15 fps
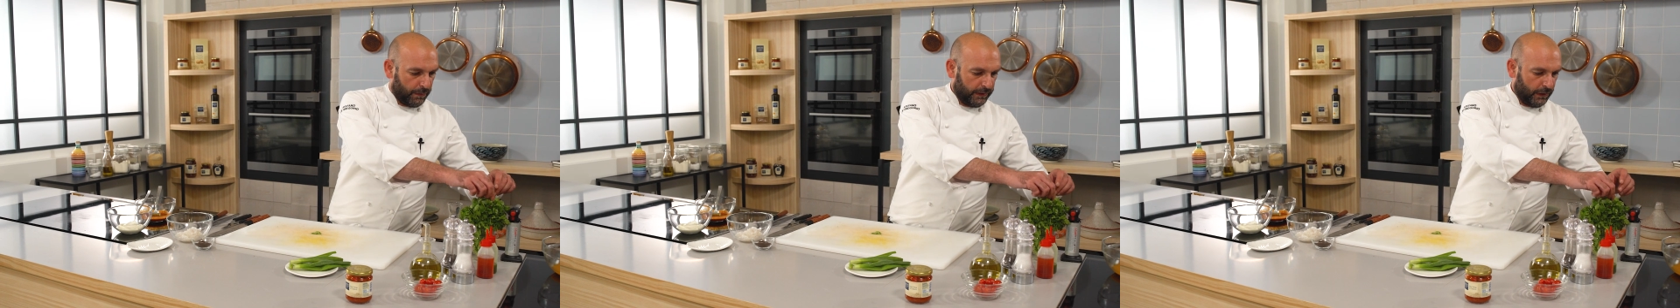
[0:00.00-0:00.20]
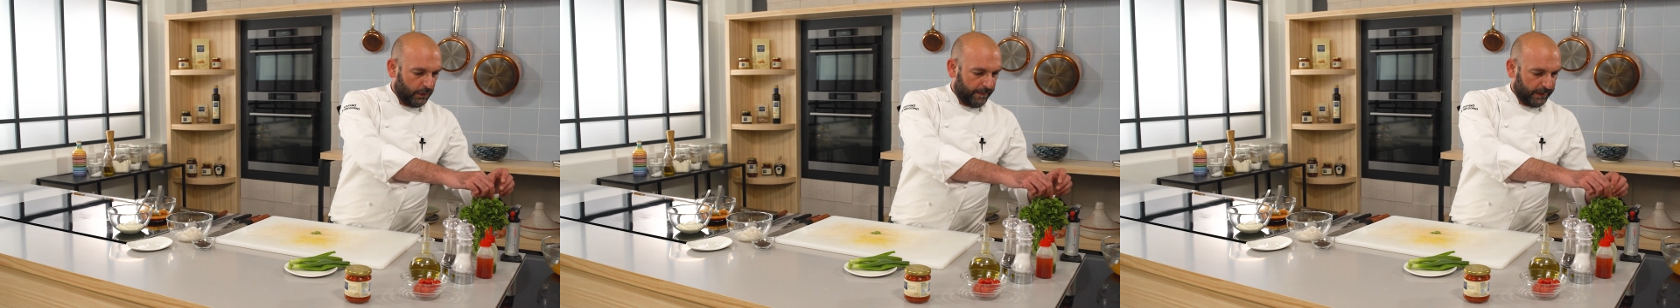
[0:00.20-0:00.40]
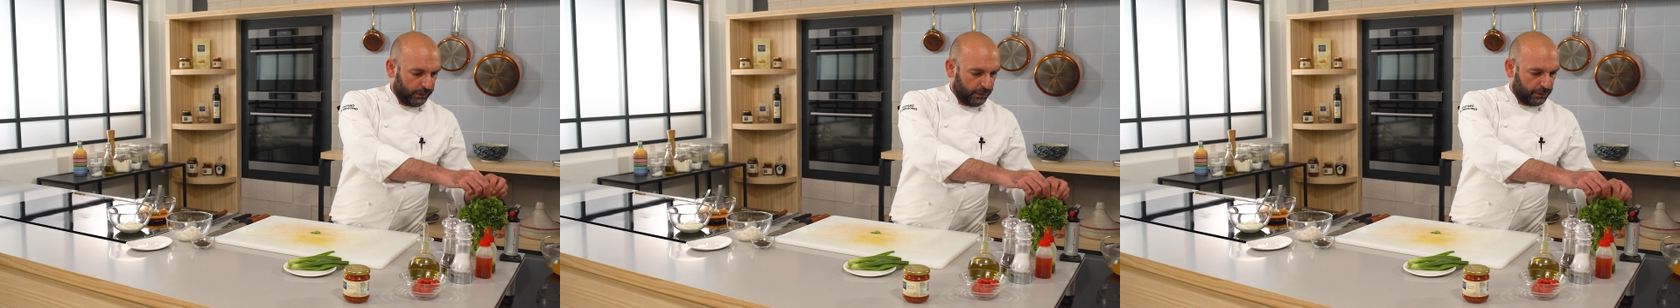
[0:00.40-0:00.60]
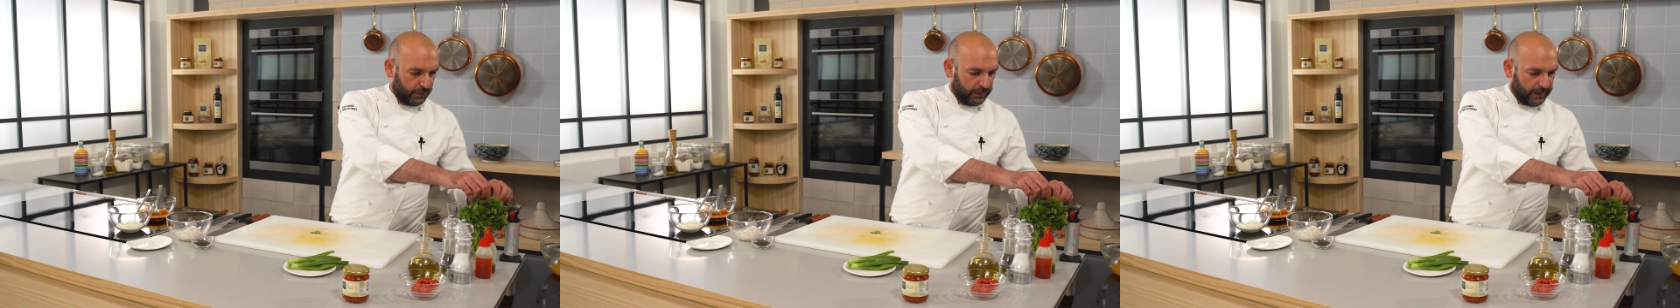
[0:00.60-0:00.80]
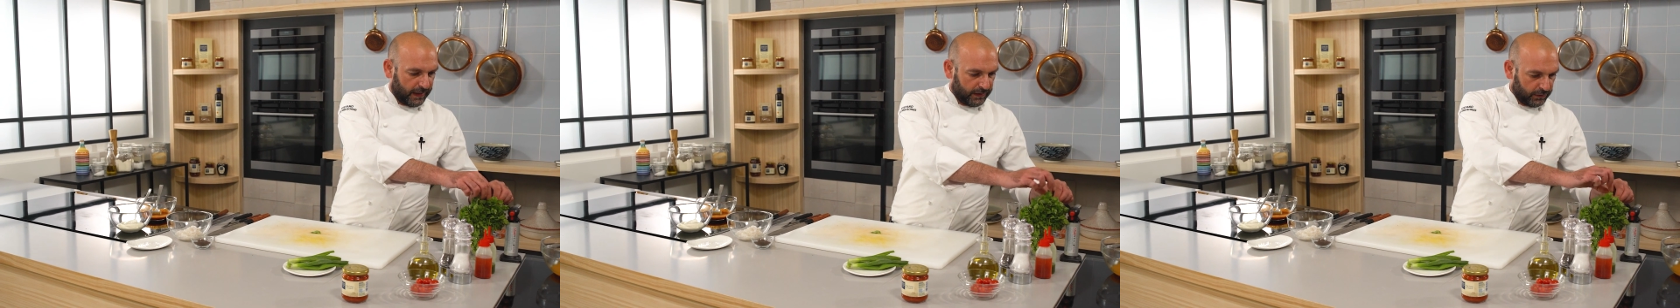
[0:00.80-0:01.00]
quindi lo metto
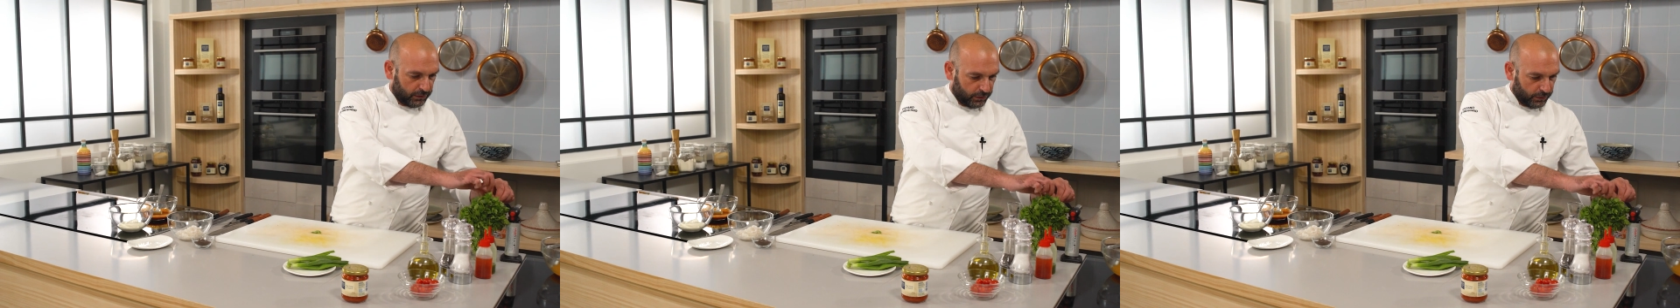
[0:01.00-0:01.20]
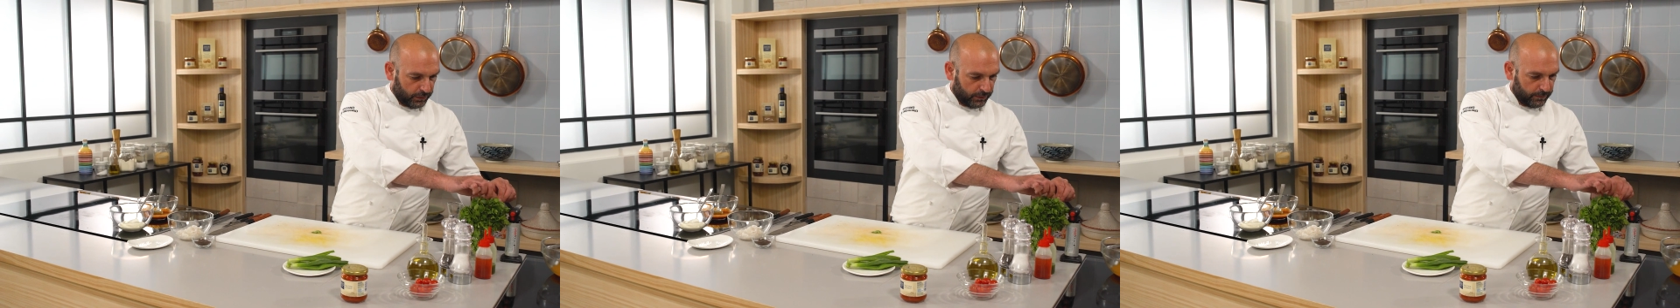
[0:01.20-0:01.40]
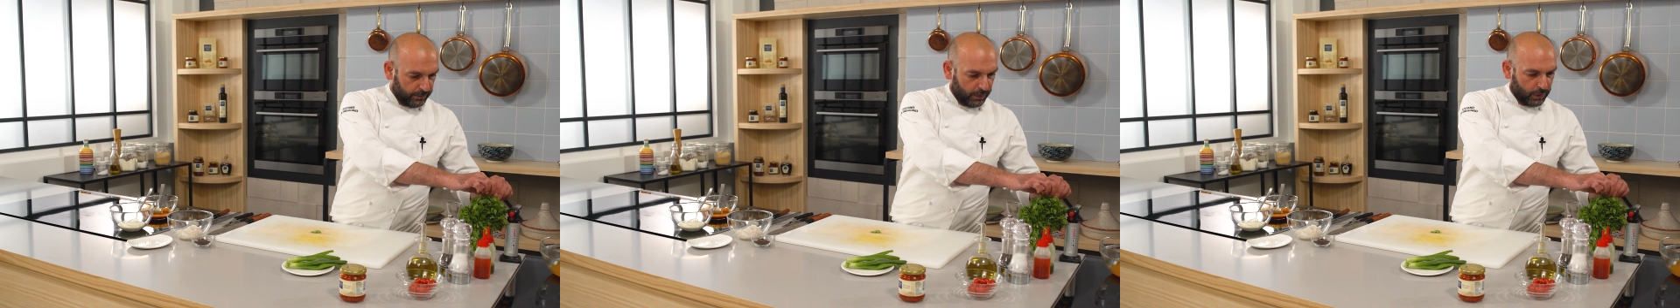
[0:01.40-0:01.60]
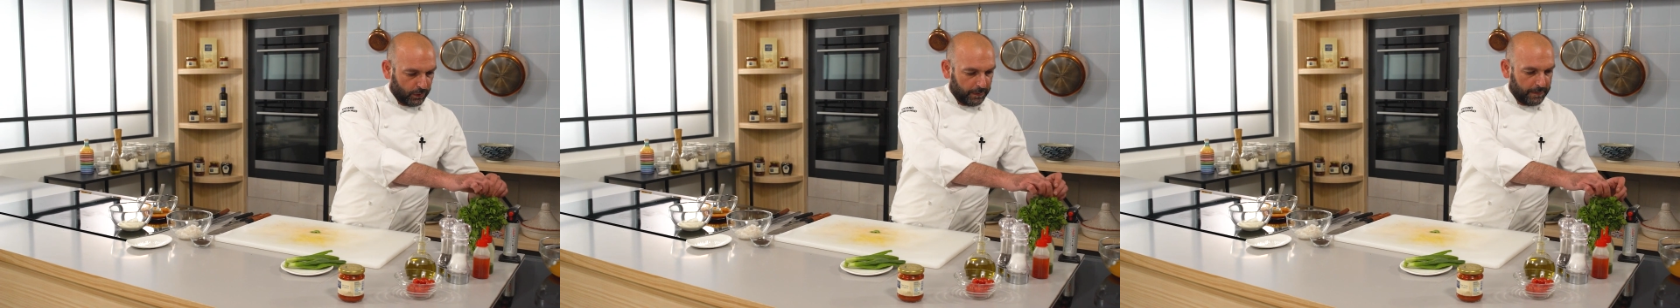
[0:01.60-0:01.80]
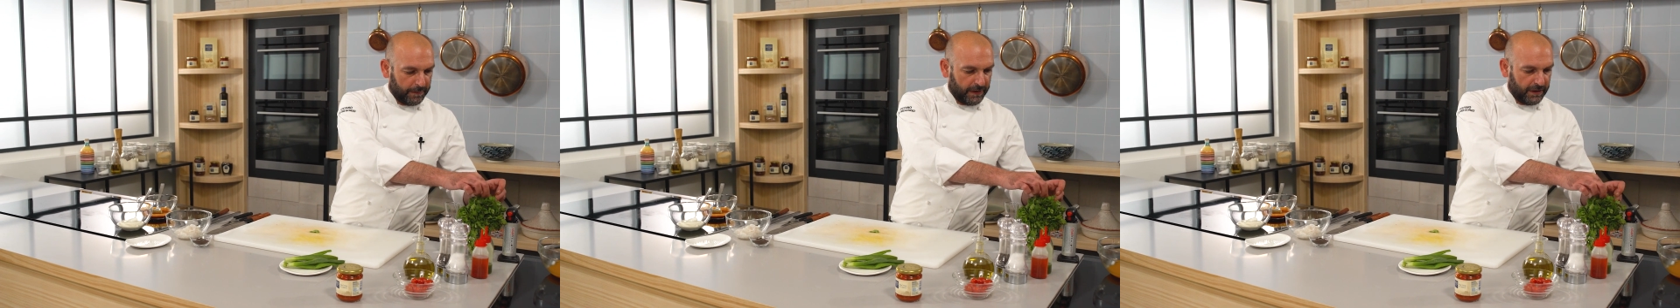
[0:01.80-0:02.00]
soltanto
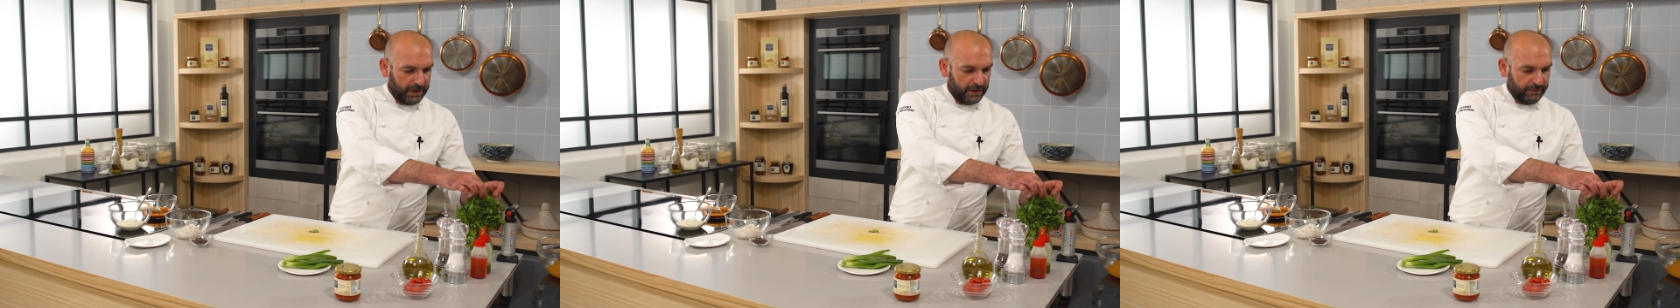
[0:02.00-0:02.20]
poco prima del